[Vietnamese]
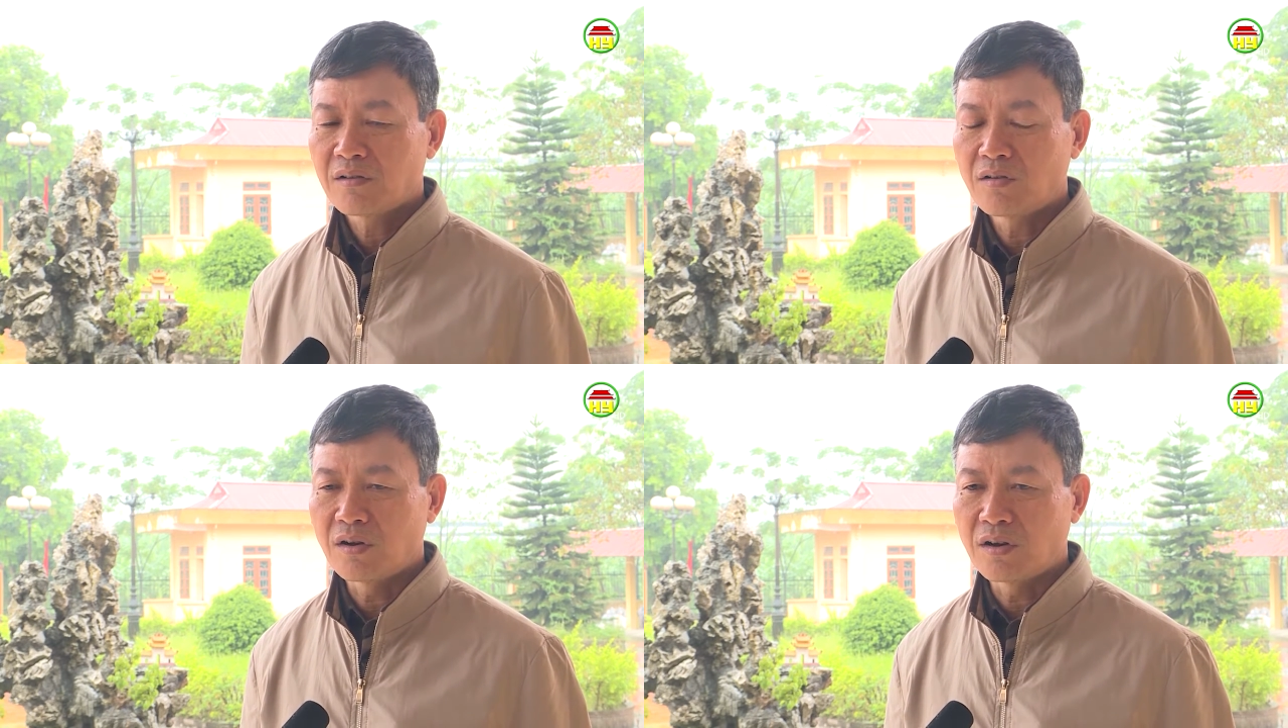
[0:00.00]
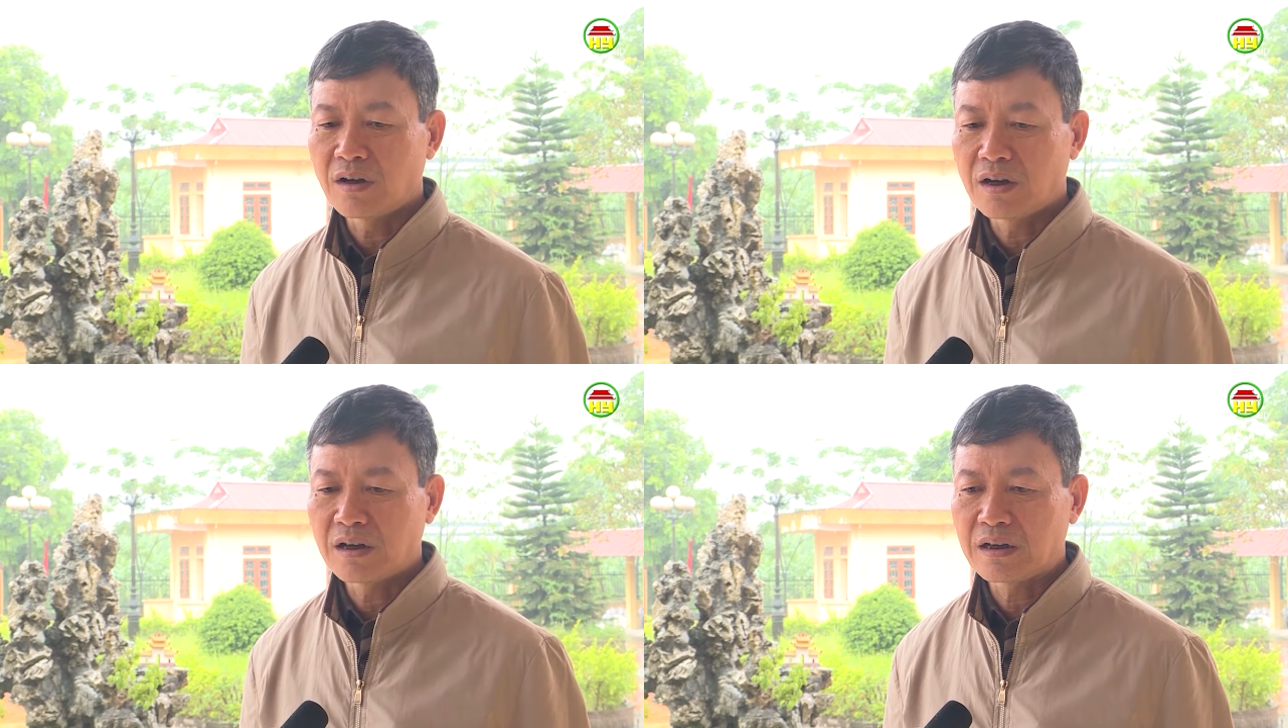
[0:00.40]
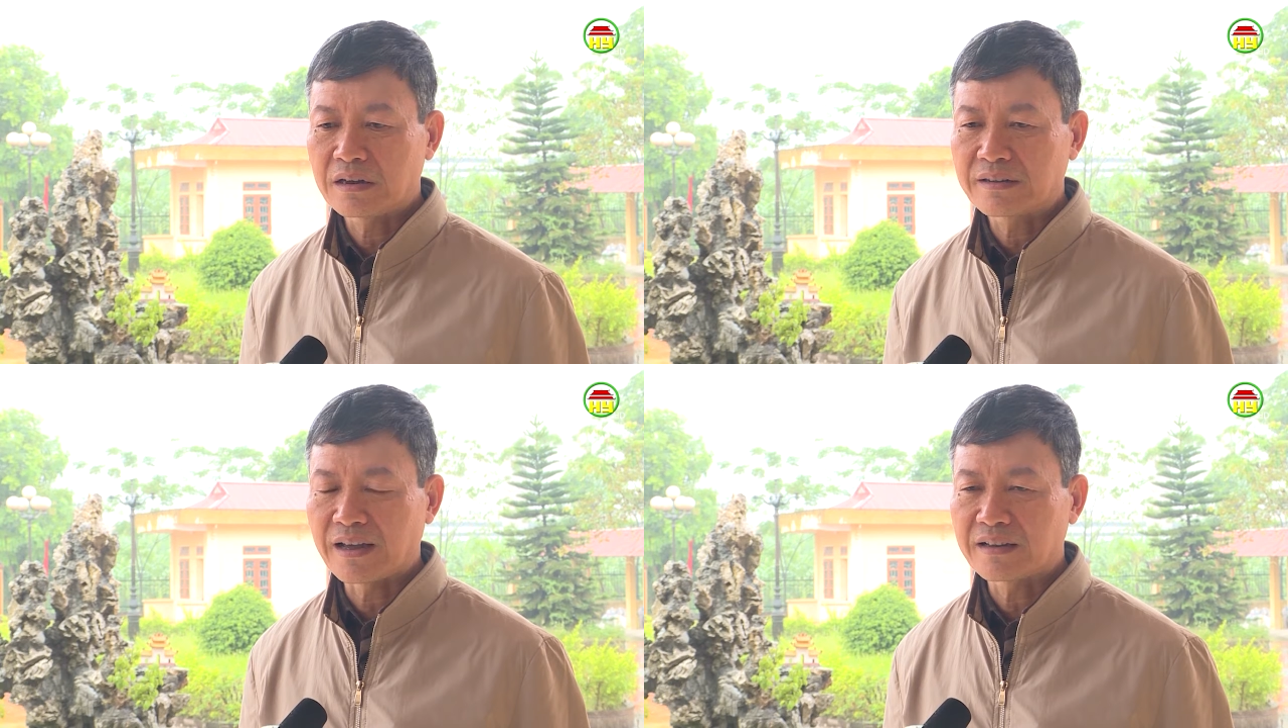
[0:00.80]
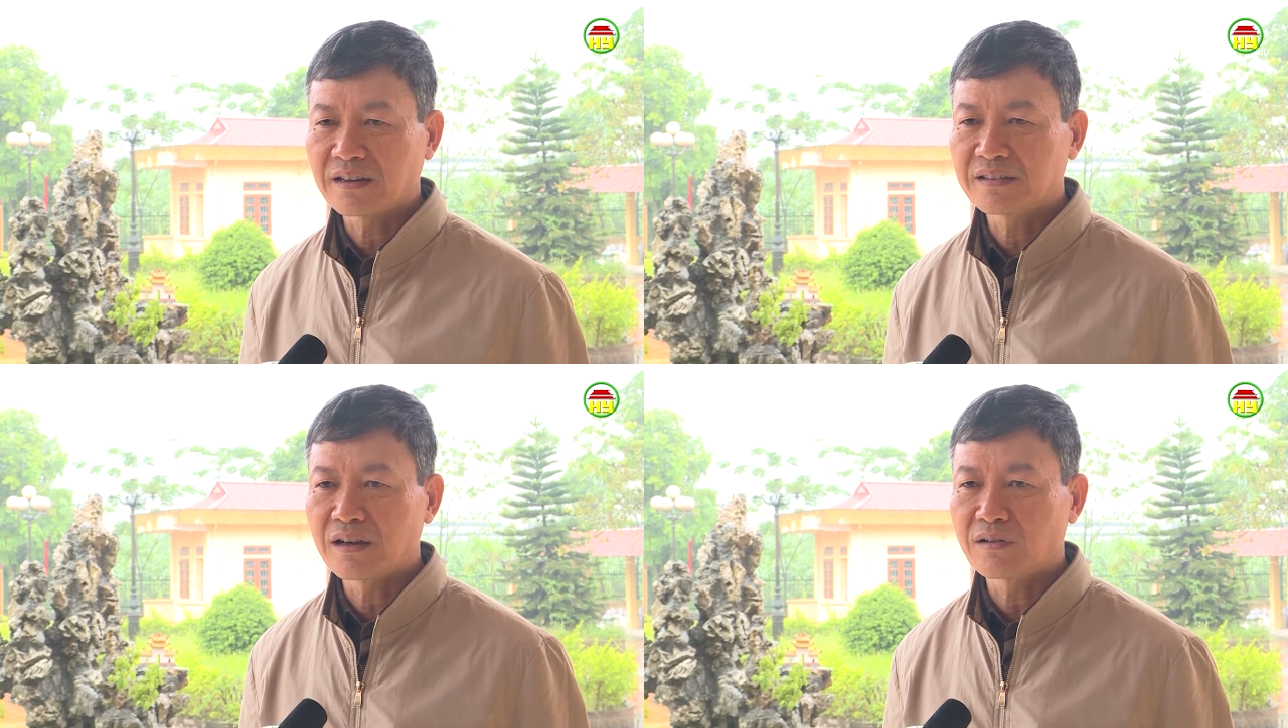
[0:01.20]
của xã
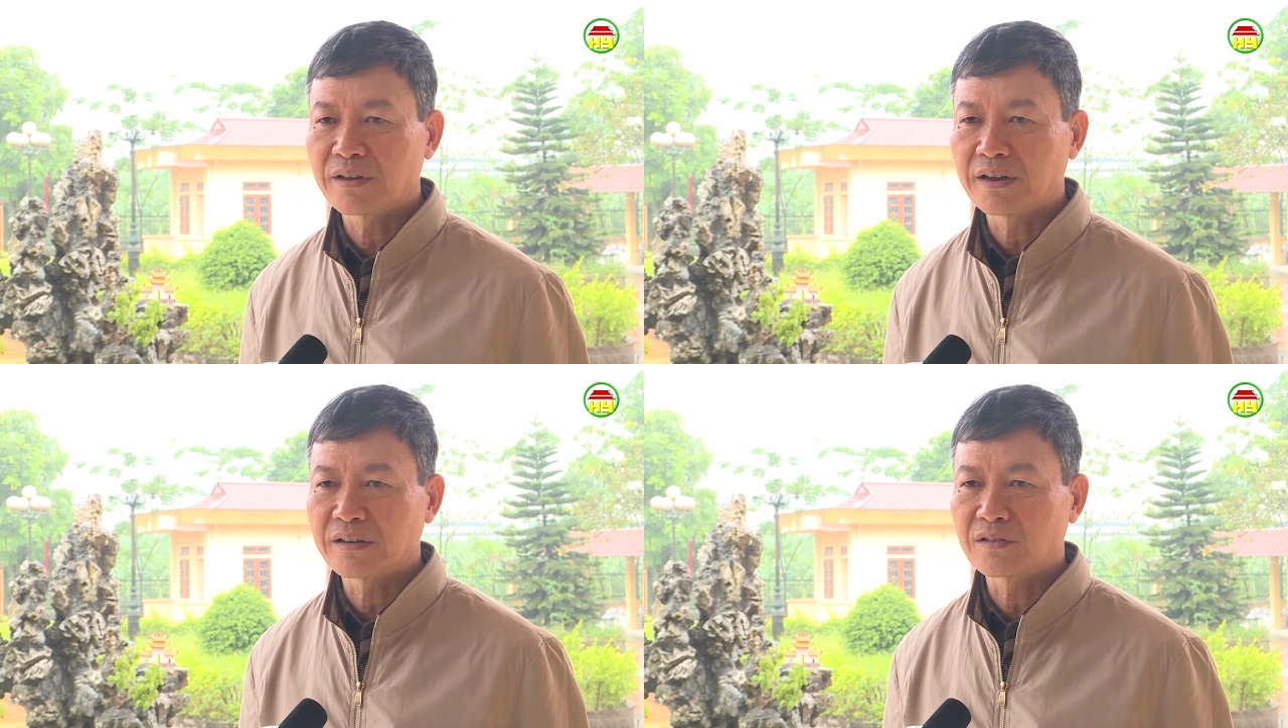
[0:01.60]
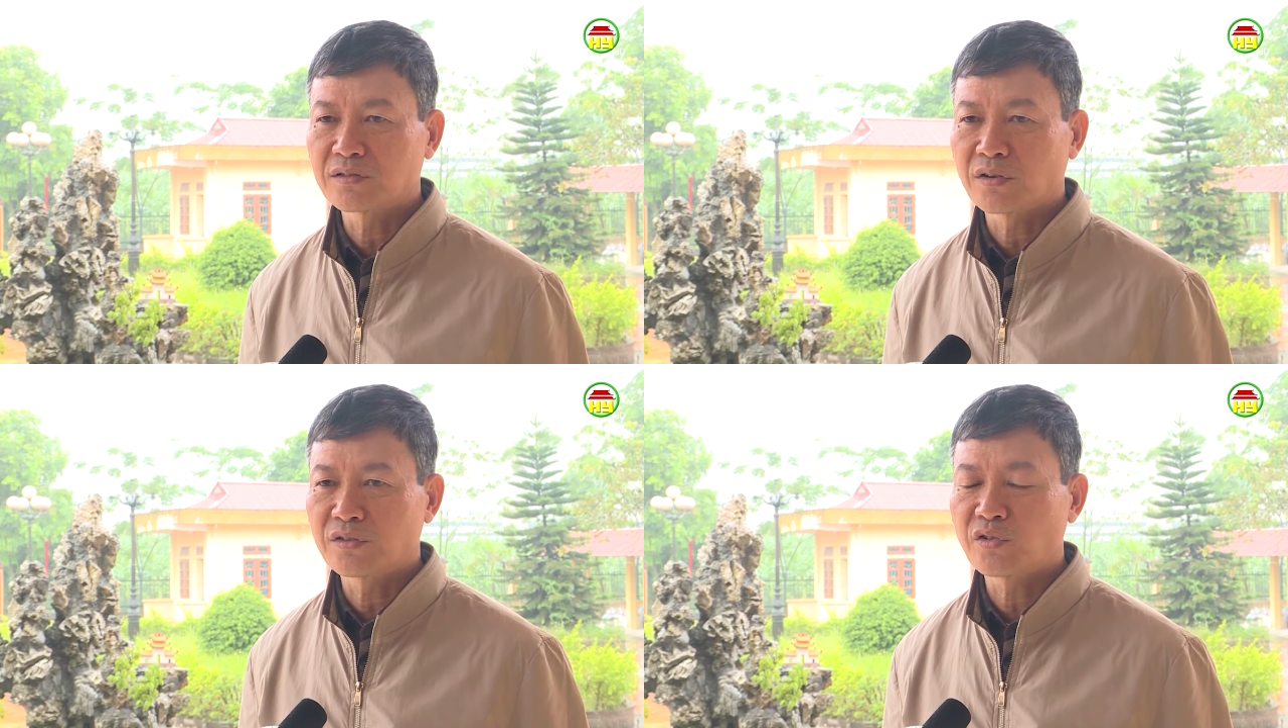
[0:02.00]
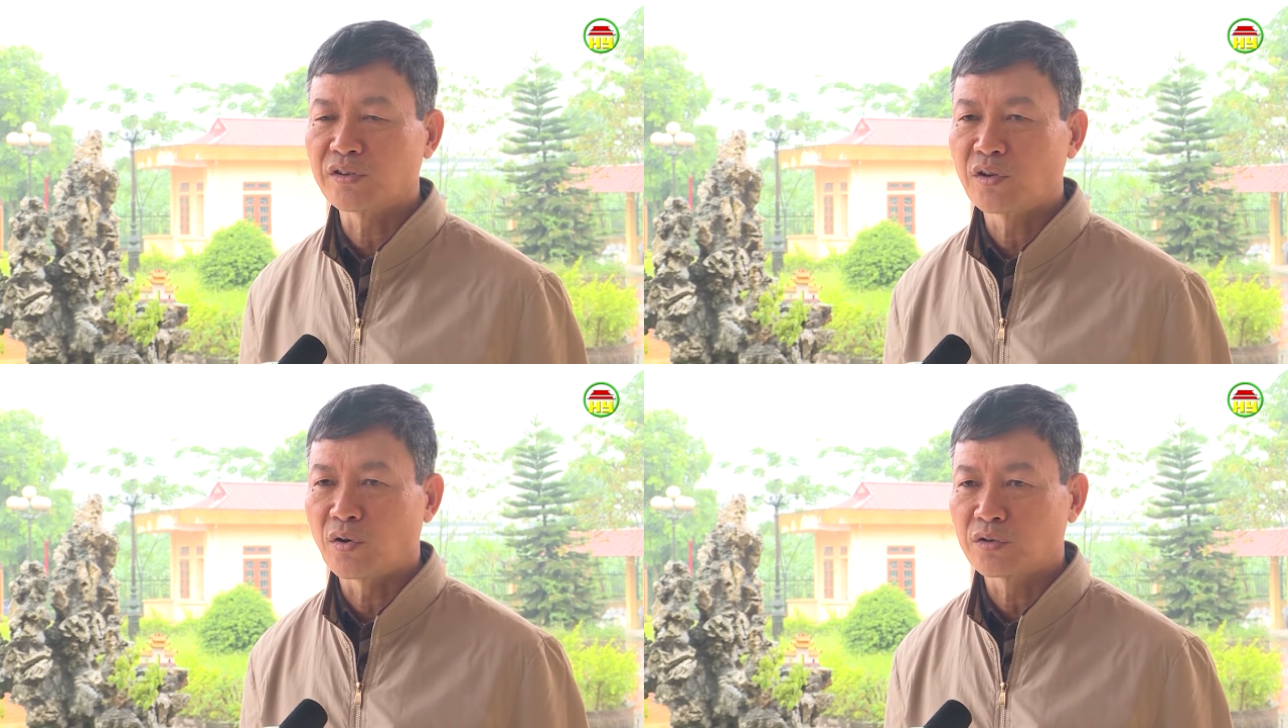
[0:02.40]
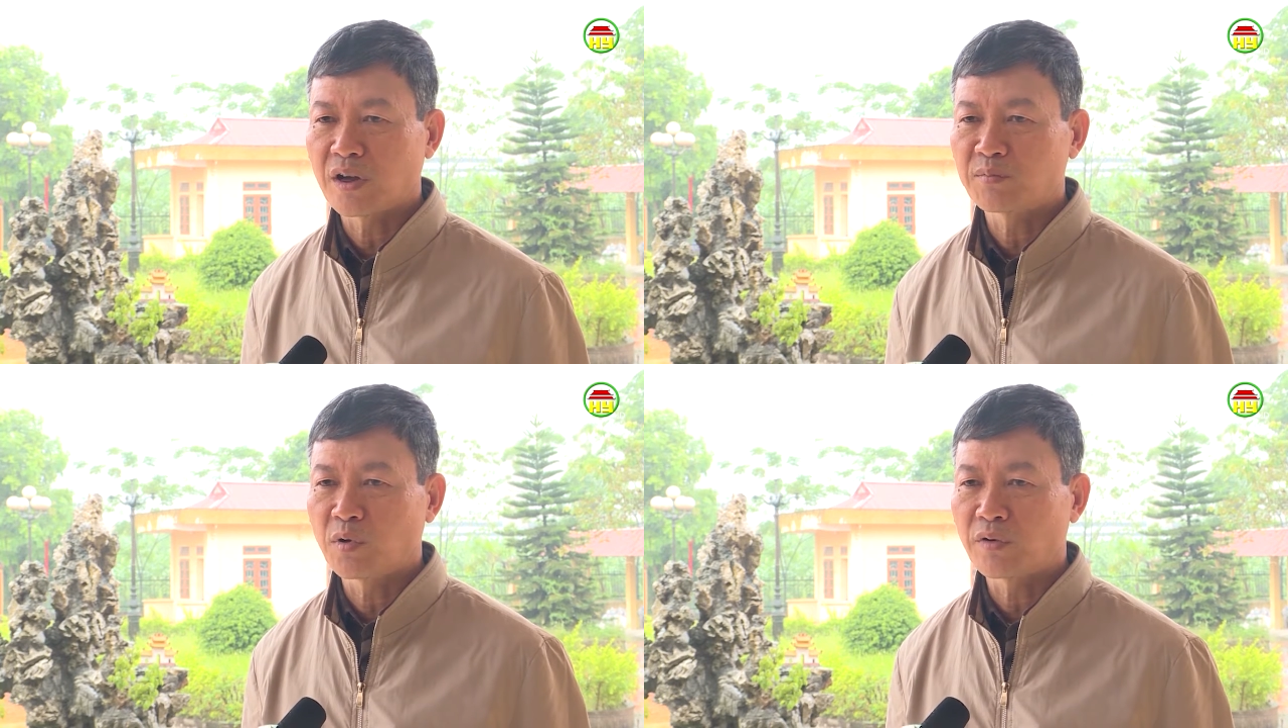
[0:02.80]
Tân Châu thì chúng tôi chuyển đổi toàn